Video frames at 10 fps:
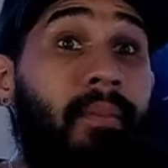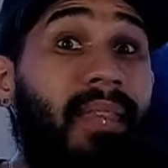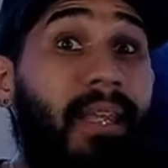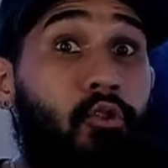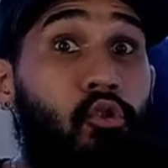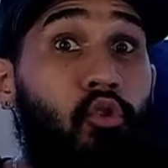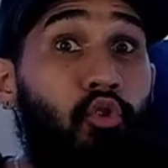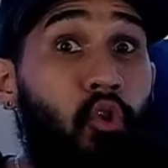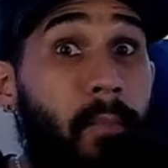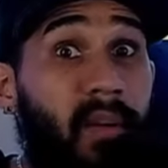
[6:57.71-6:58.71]
de todos
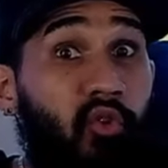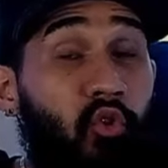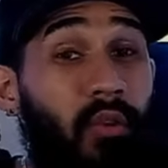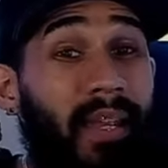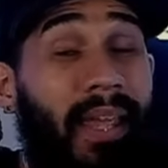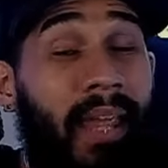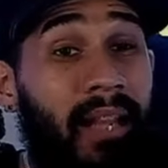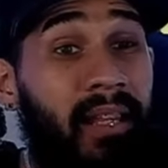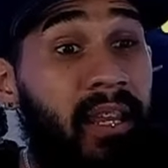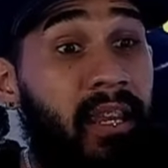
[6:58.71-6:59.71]
los trompezones que
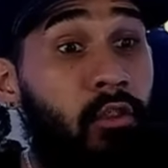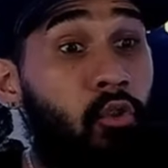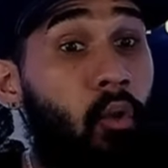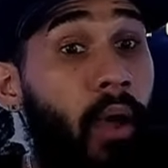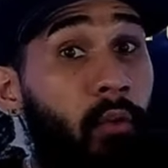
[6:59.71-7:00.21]
ha tenido